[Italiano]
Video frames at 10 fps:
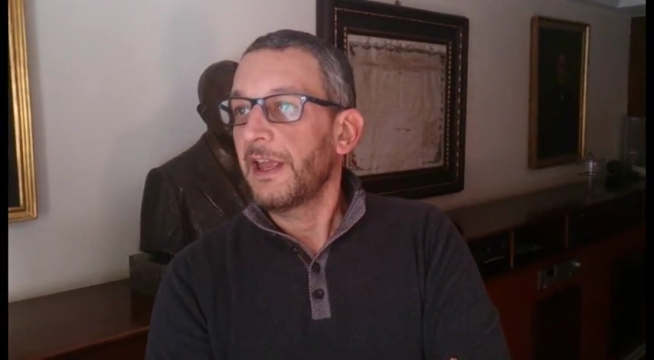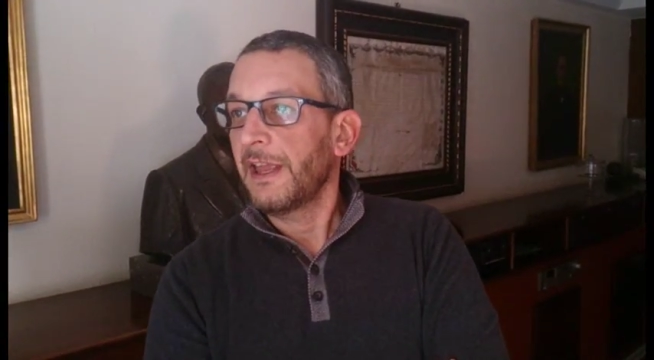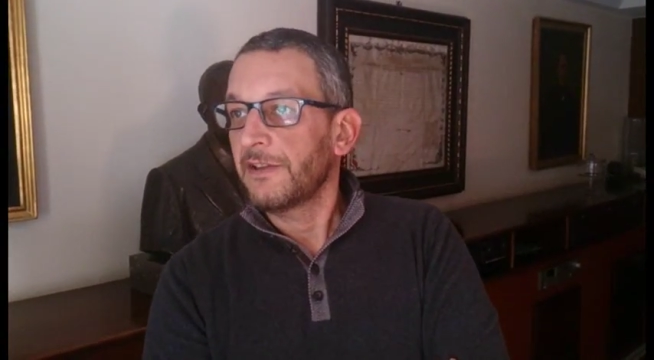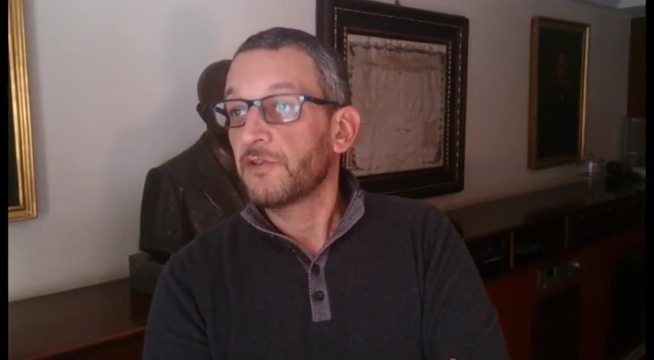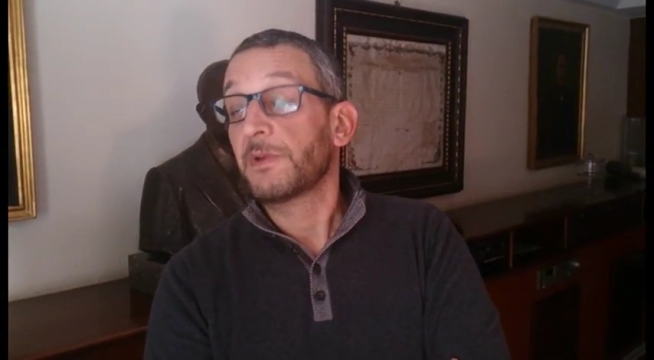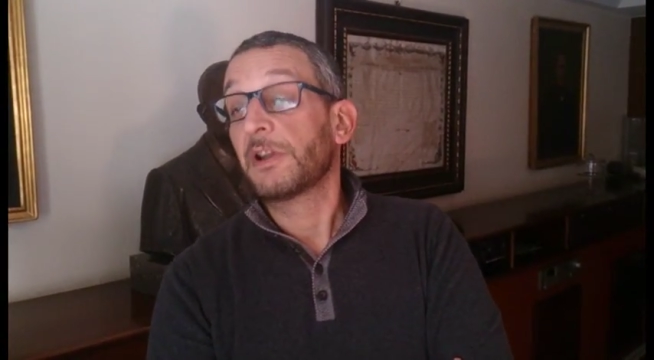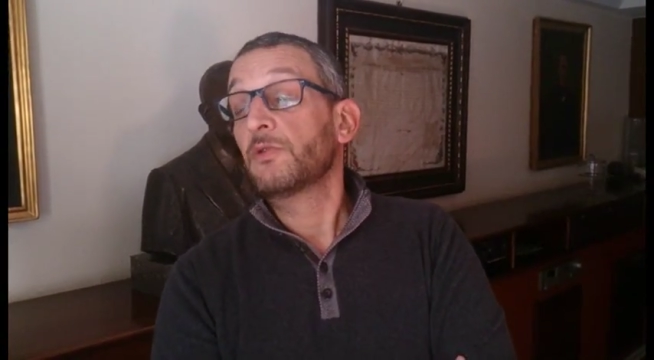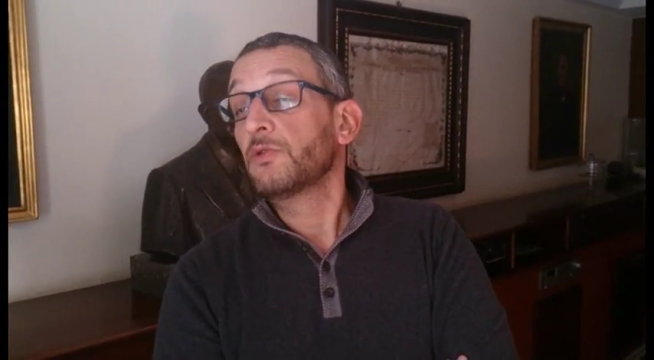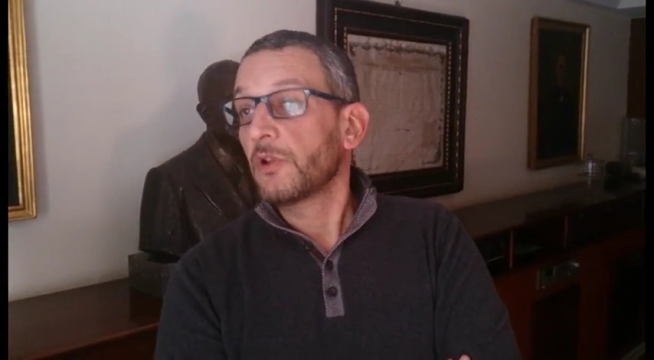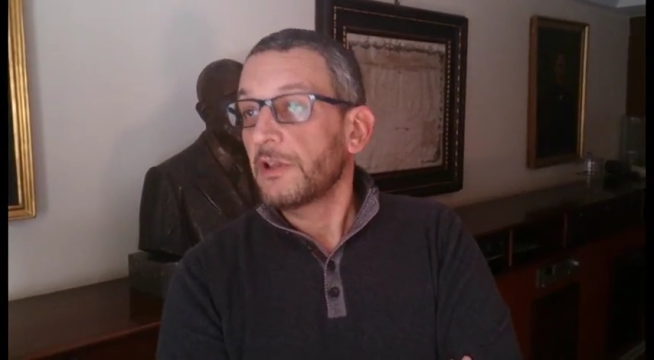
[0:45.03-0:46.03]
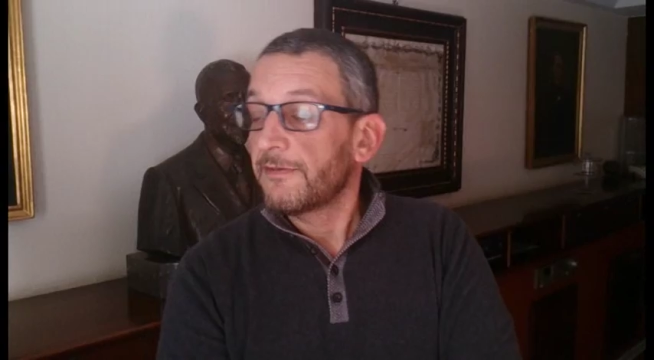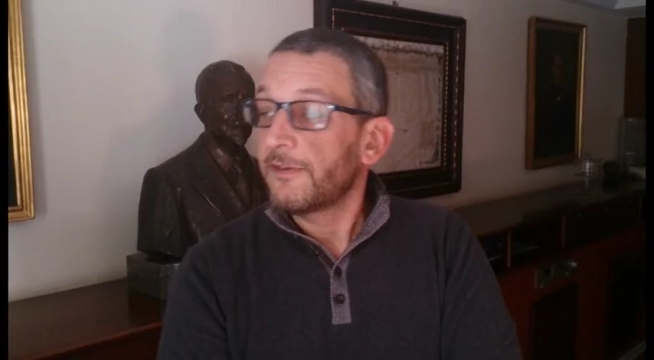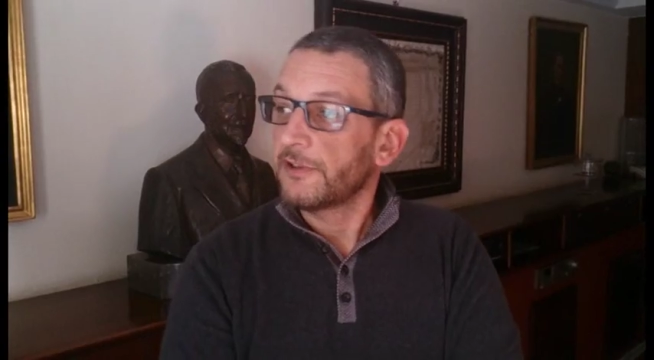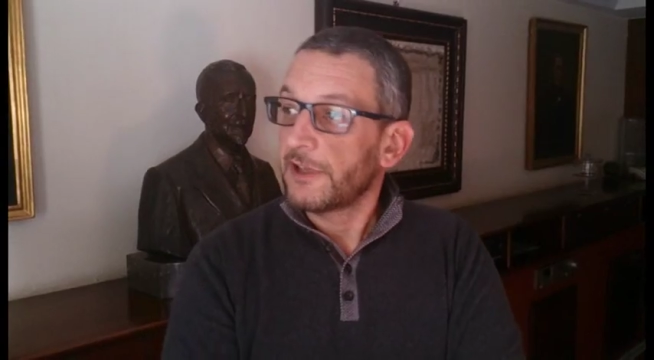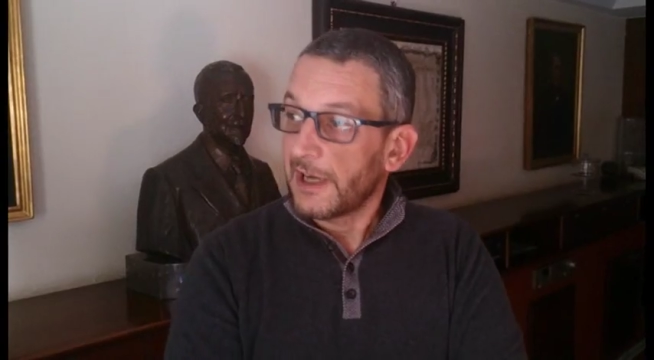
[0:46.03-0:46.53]
e soprattutto
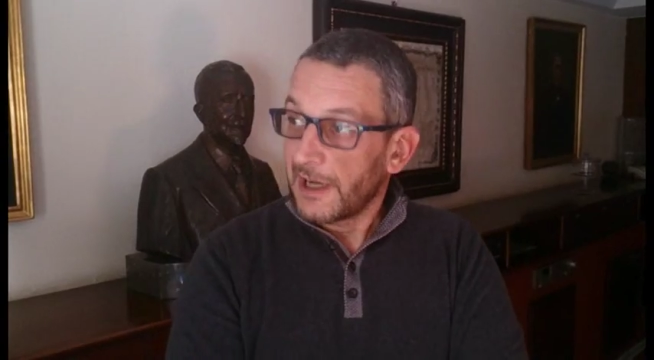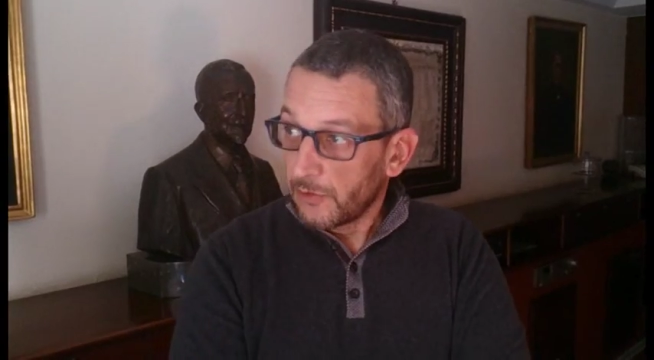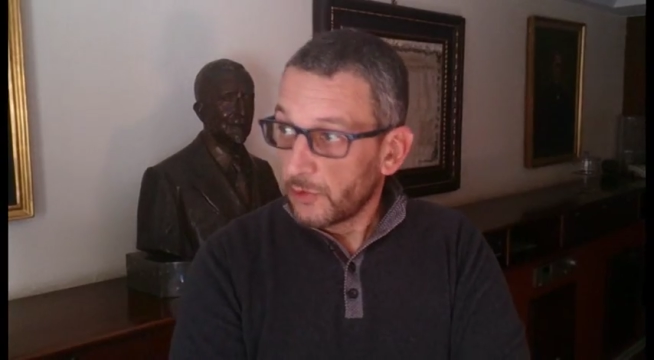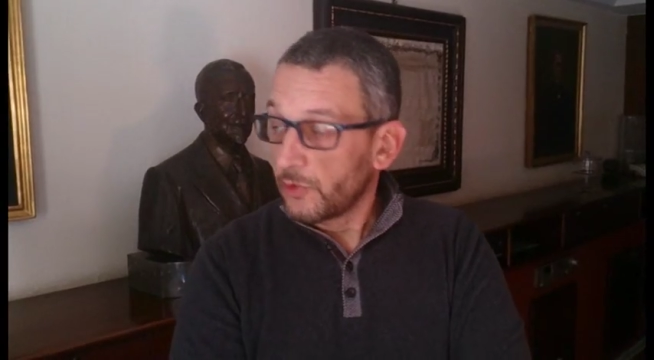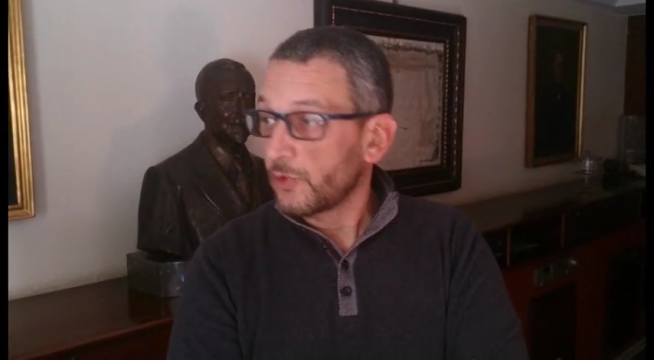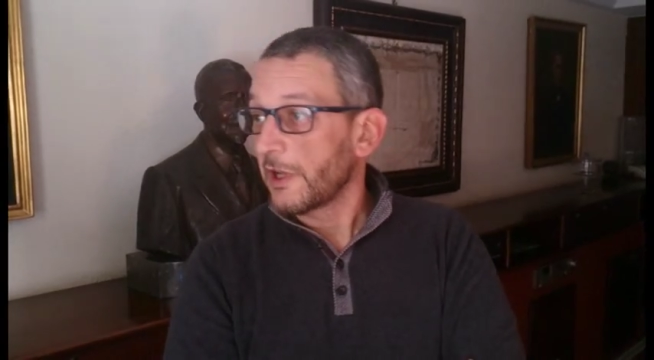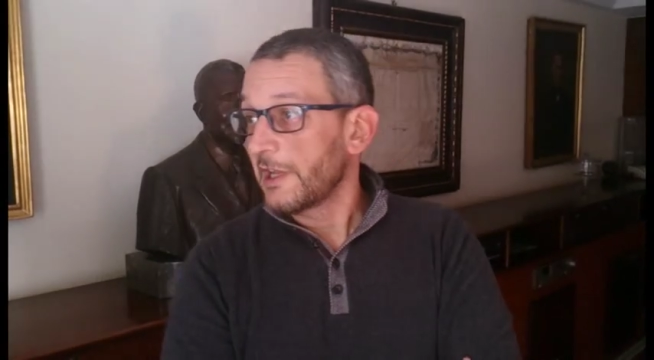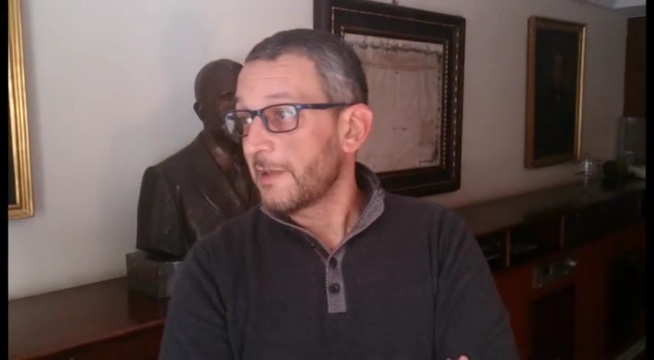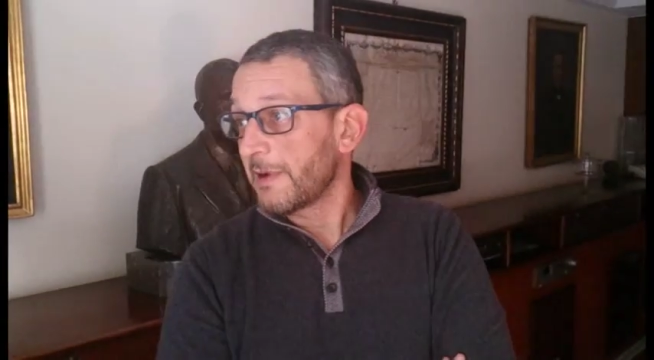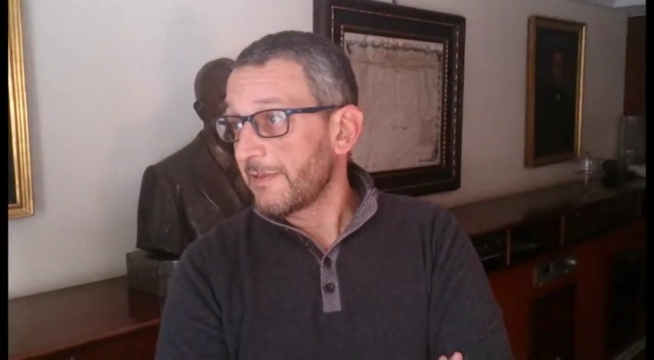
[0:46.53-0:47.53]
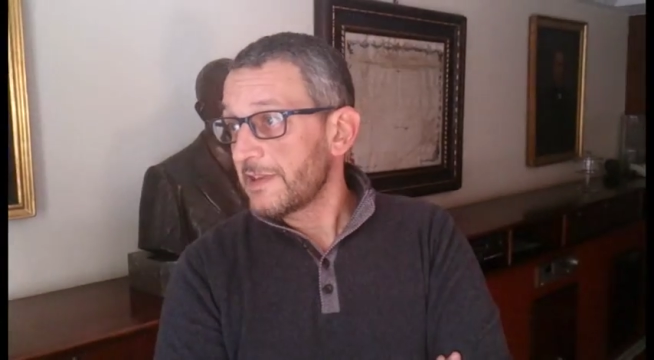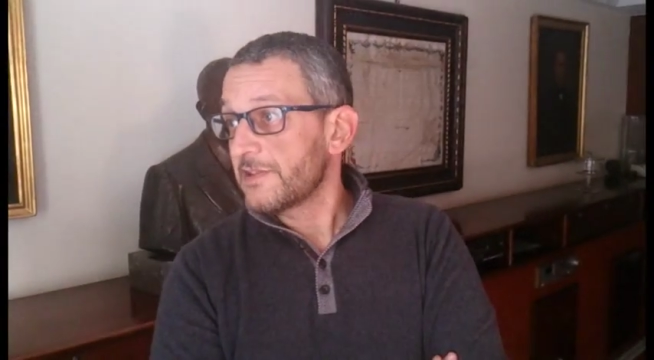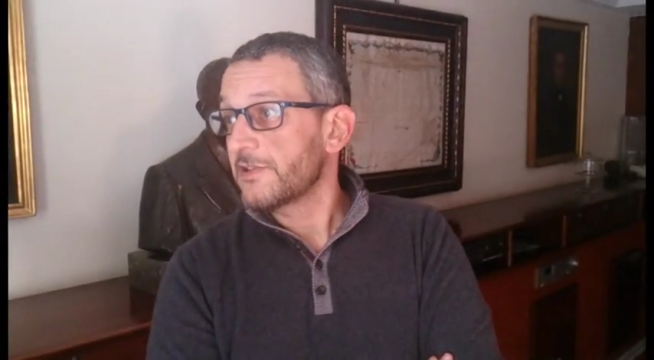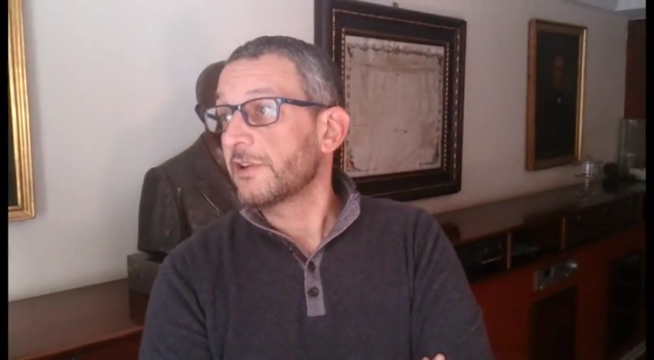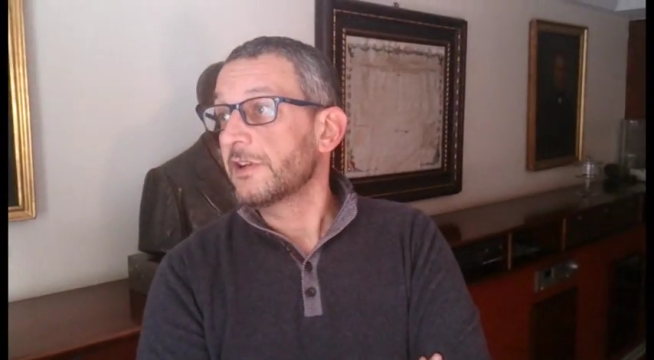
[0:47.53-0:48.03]
diffondere la cultura della
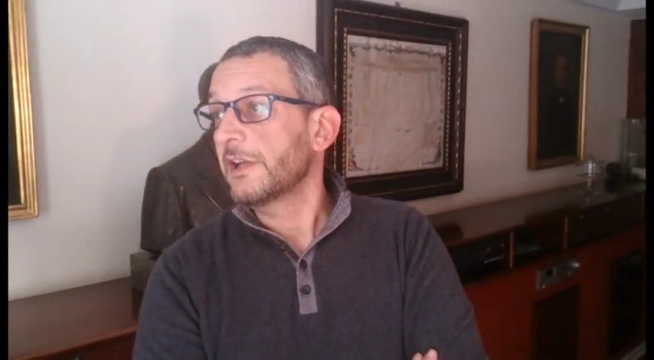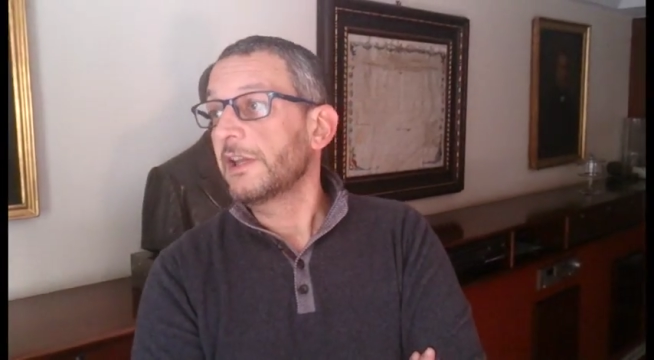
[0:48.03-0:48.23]
prevenzione